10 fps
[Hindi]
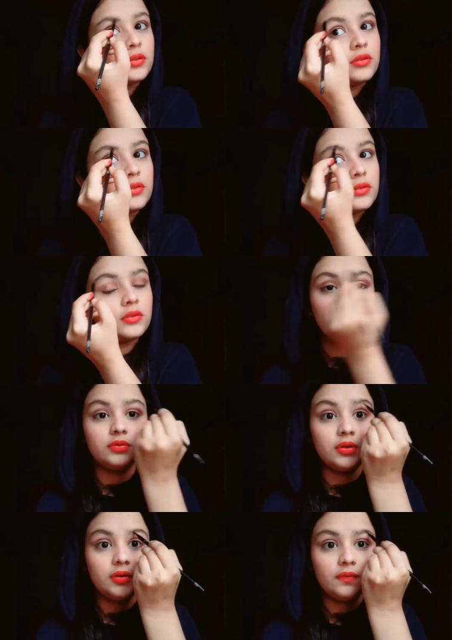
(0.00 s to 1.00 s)
एंड मैंने
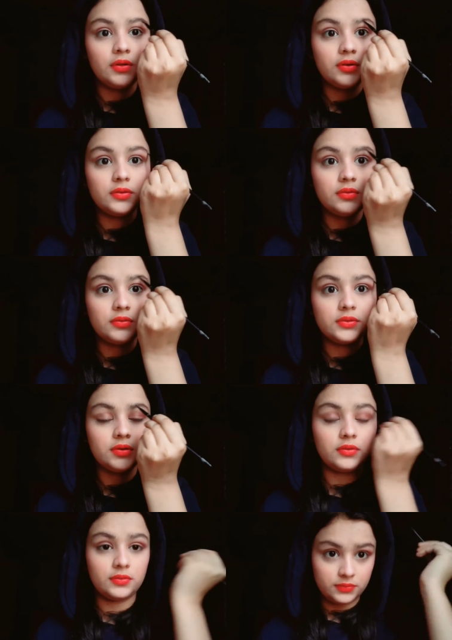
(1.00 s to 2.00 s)
ब्रोज को फिल कर लिया
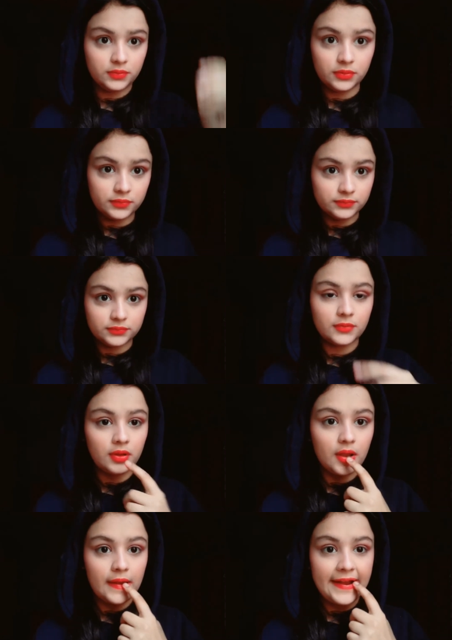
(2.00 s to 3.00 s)
और मेरे को
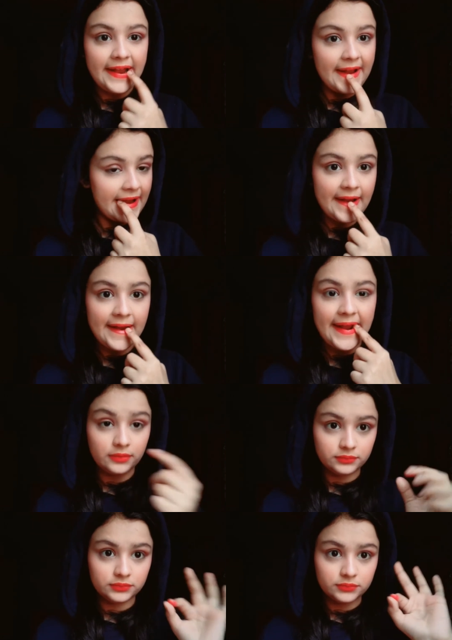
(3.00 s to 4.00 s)
मेरा बेस इतना
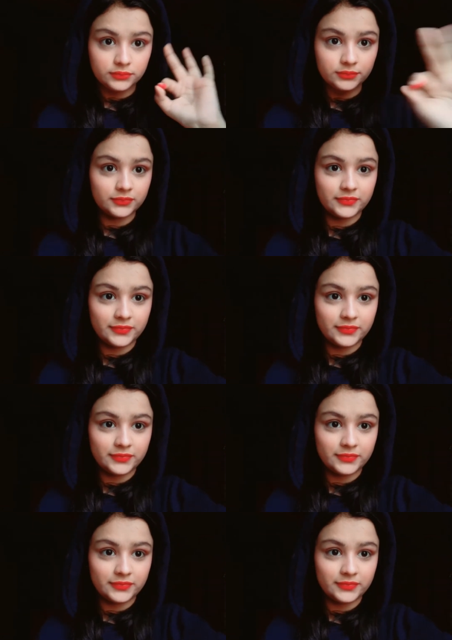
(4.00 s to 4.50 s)
ज़्यादा अच्छा